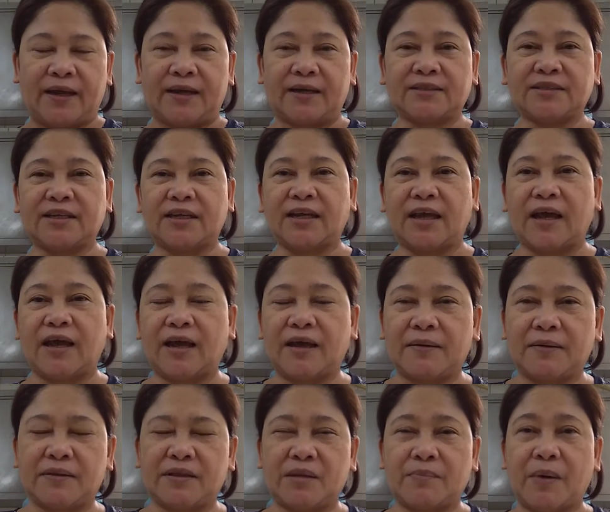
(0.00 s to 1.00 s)
Kasi
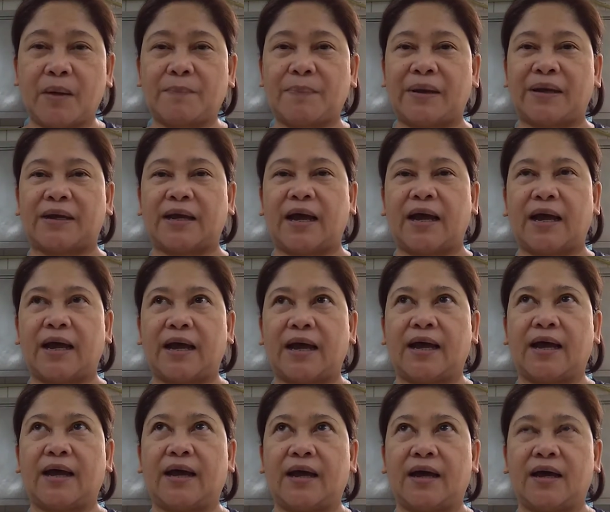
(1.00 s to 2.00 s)
nga, di ba pagka
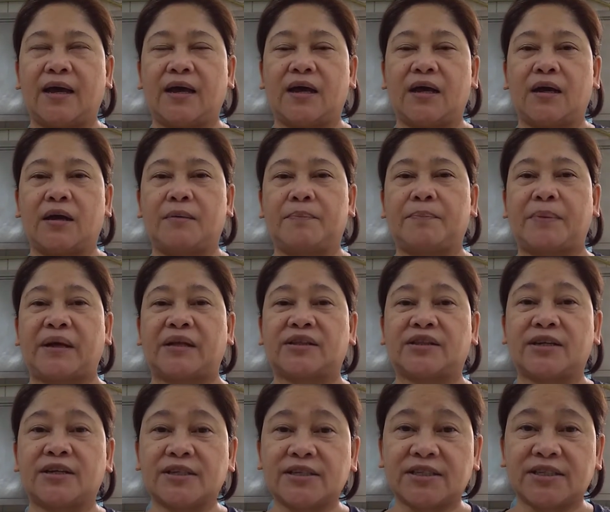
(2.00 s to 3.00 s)
pag
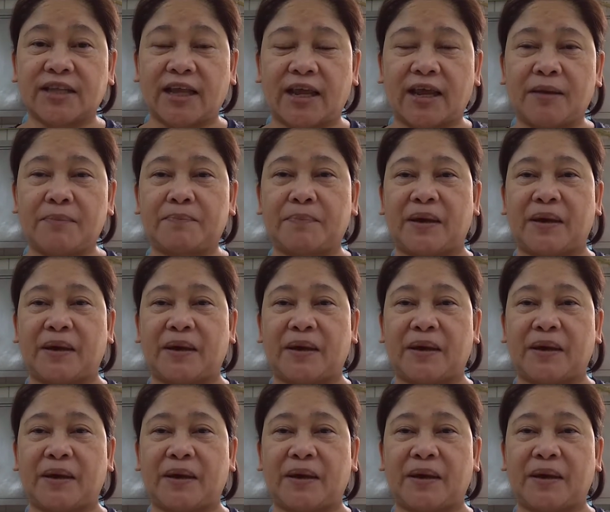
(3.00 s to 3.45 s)
Thursday,